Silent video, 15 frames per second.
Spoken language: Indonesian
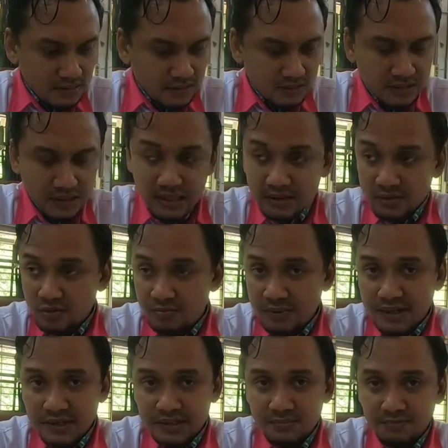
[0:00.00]
1
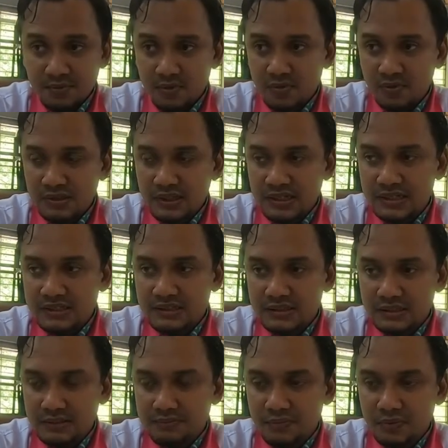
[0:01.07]
banding 10. Jadi
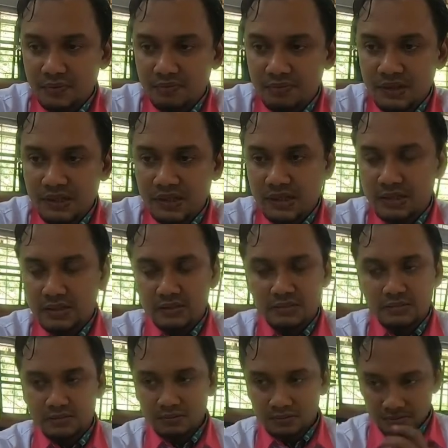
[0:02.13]
10 mili
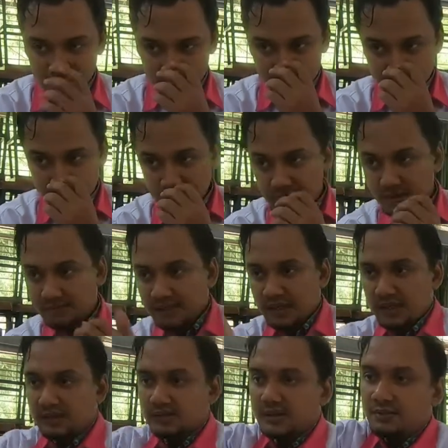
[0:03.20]
maaf
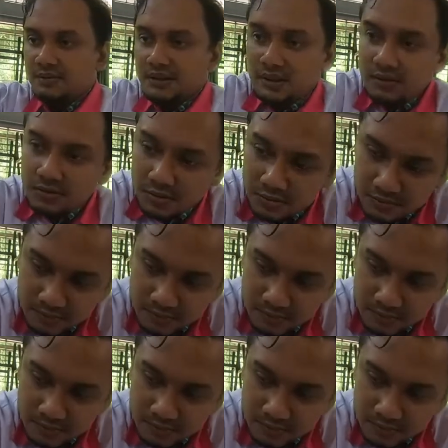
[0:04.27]
ya, saya baca dulu.